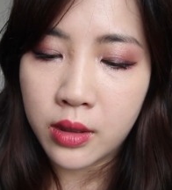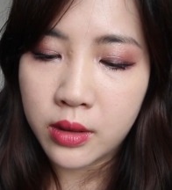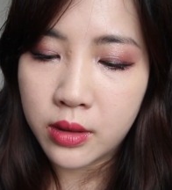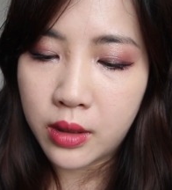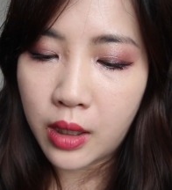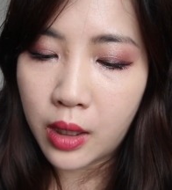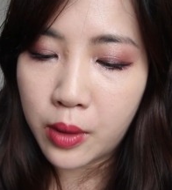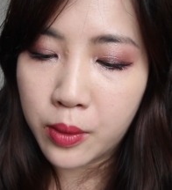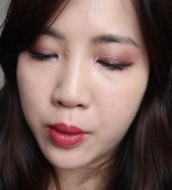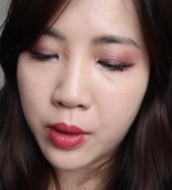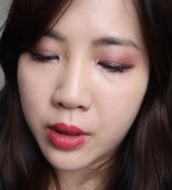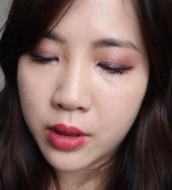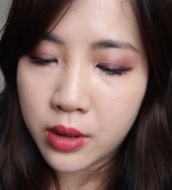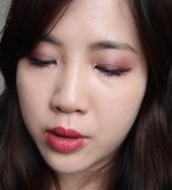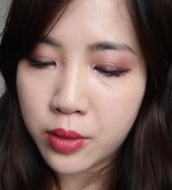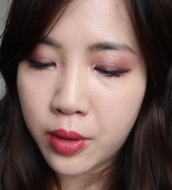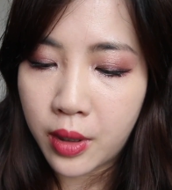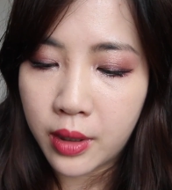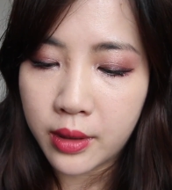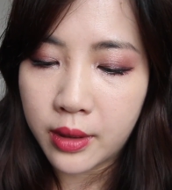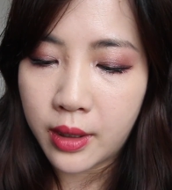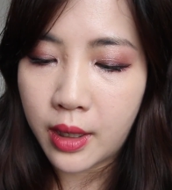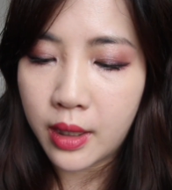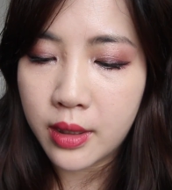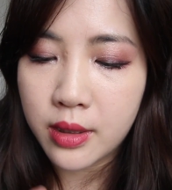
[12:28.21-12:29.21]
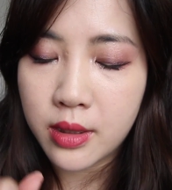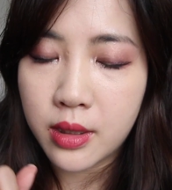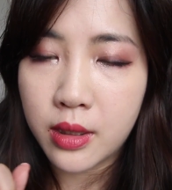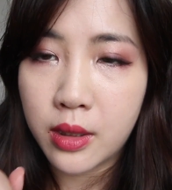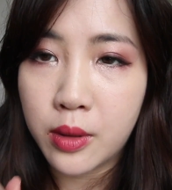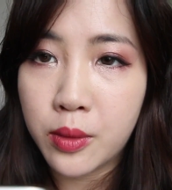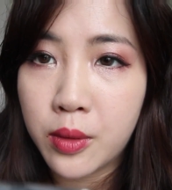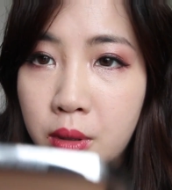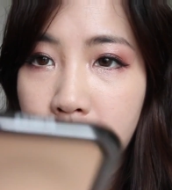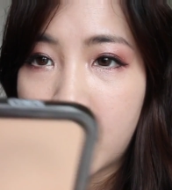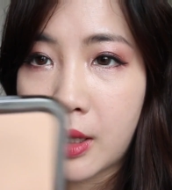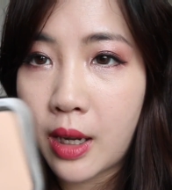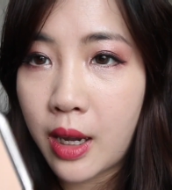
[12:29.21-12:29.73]
那我很喜欢它是
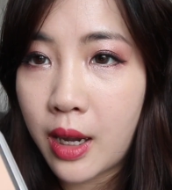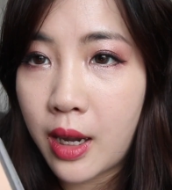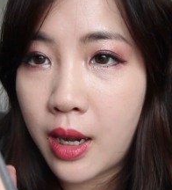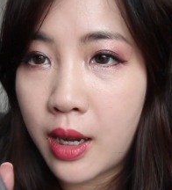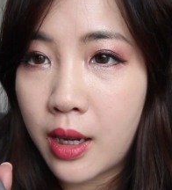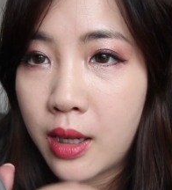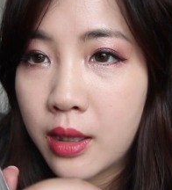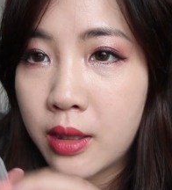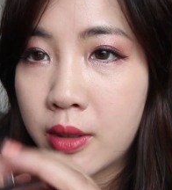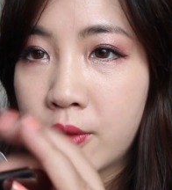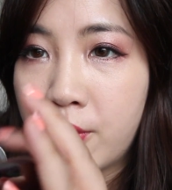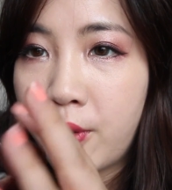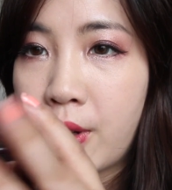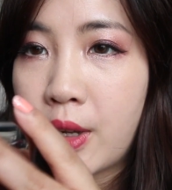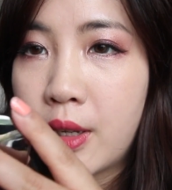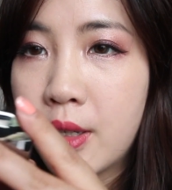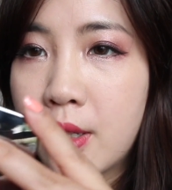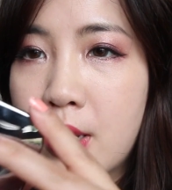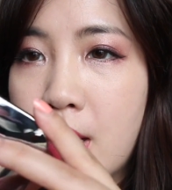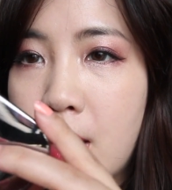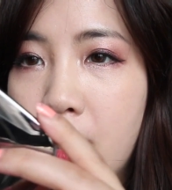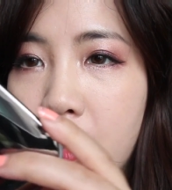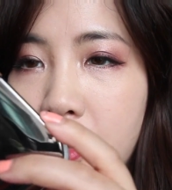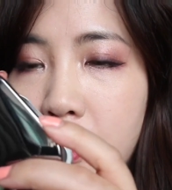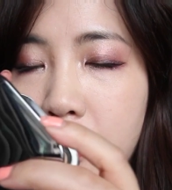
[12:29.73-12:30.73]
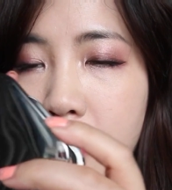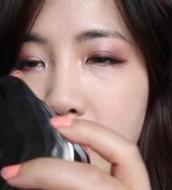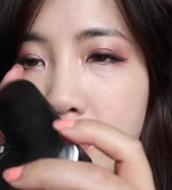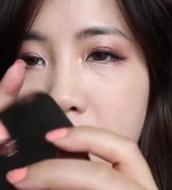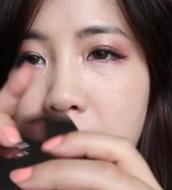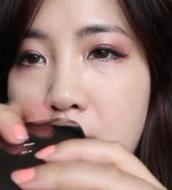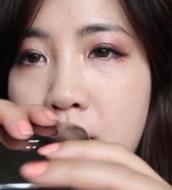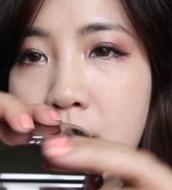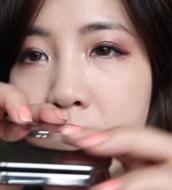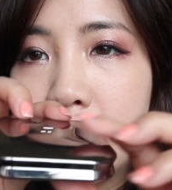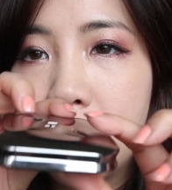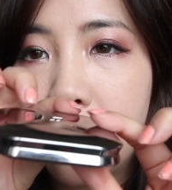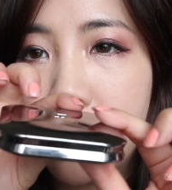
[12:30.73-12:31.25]
因为它非常的
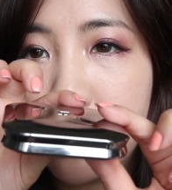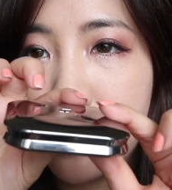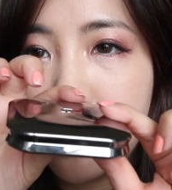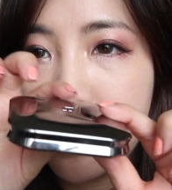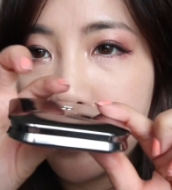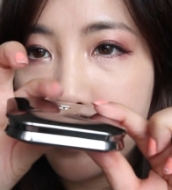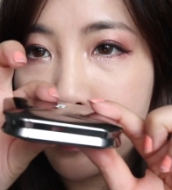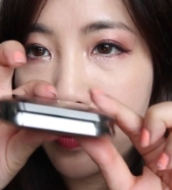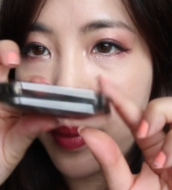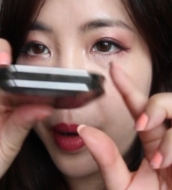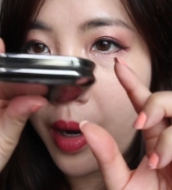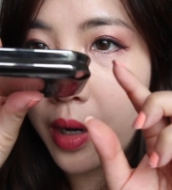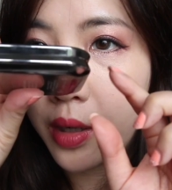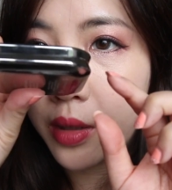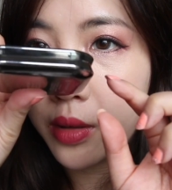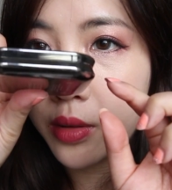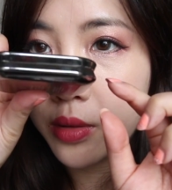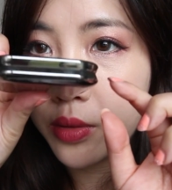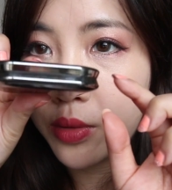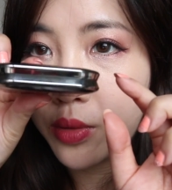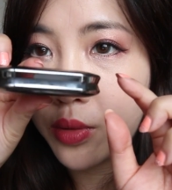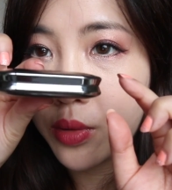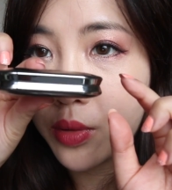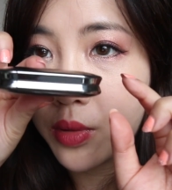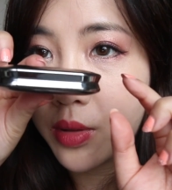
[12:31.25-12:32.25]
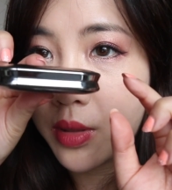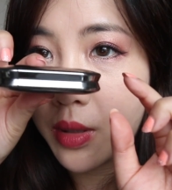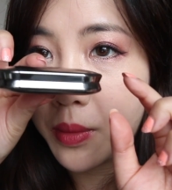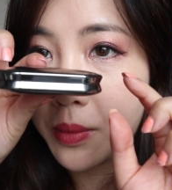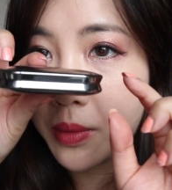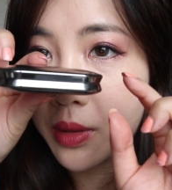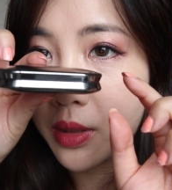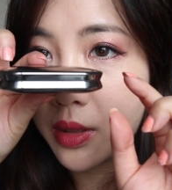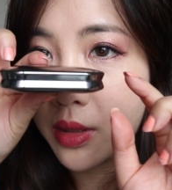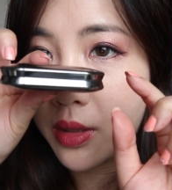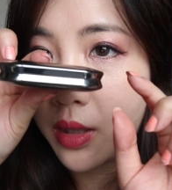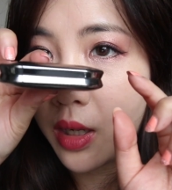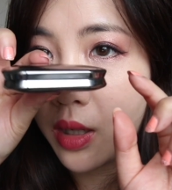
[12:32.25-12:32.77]
轻薄，就这
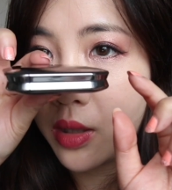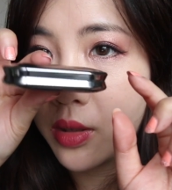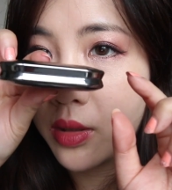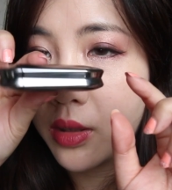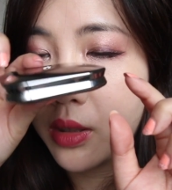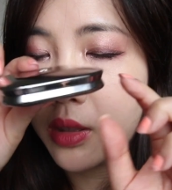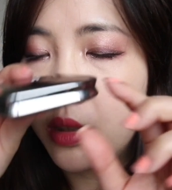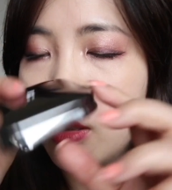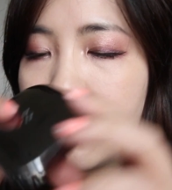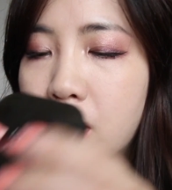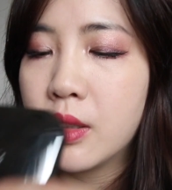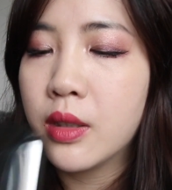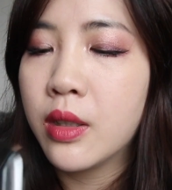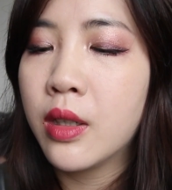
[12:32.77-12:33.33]
么小而已。